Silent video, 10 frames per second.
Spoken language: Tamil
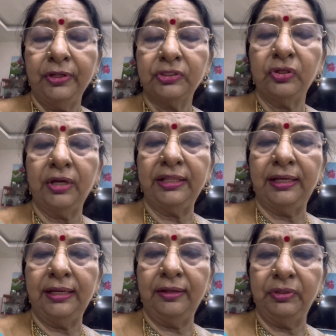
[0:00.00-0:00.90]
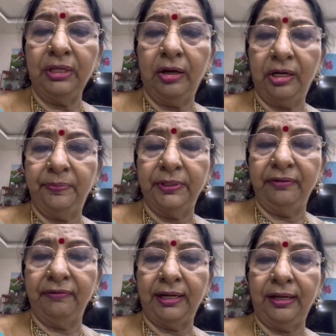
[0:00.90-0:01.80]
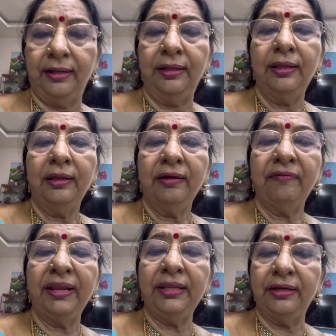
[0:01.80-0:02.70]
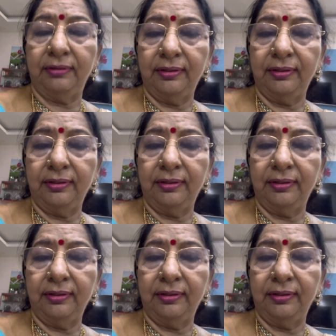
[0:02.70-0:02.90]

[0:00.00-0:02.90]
ஸோ அதெல்லாம் வந்து ஹார்ட் பேர்ன் வரலாம் வயிறு